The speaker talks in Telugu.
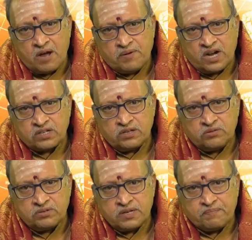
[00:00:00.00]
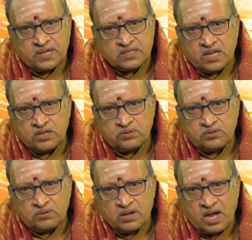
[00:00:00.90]
ఆ పాటలో ఉన్న
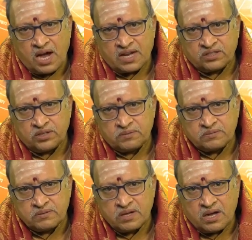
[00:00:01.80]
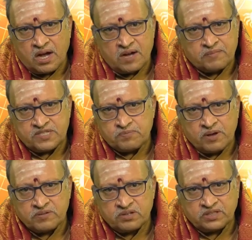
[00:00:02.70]
పదాలకు అర్థం ఆ
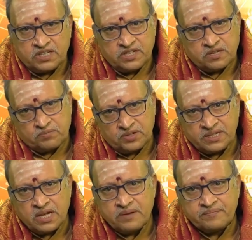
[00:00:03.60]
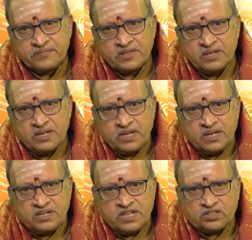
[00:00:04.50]
పసిపాపకు తెలియకపోయినా
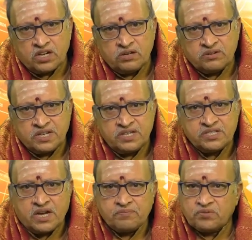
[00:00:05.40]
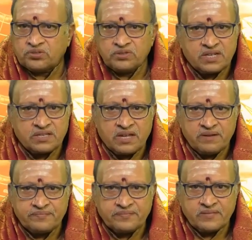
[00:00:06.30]
నిద్రలోకి జారిపోతుంది కదా
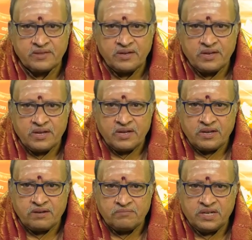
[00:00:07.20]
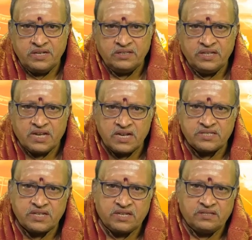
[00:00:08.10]
మరి ఇది ఎలా
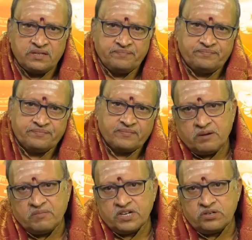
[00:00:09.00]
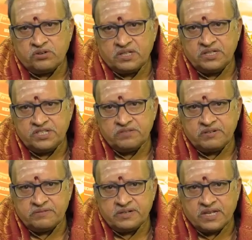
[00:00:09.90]
జరిగింది మన నోటి నుంచి
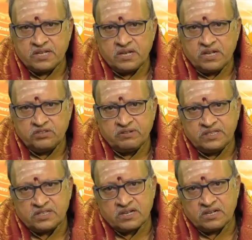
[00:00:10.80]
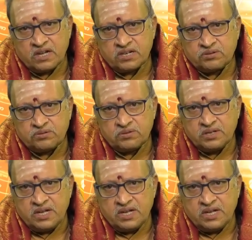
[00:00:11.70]
వెలువడే ధ్వని తరంగాలకు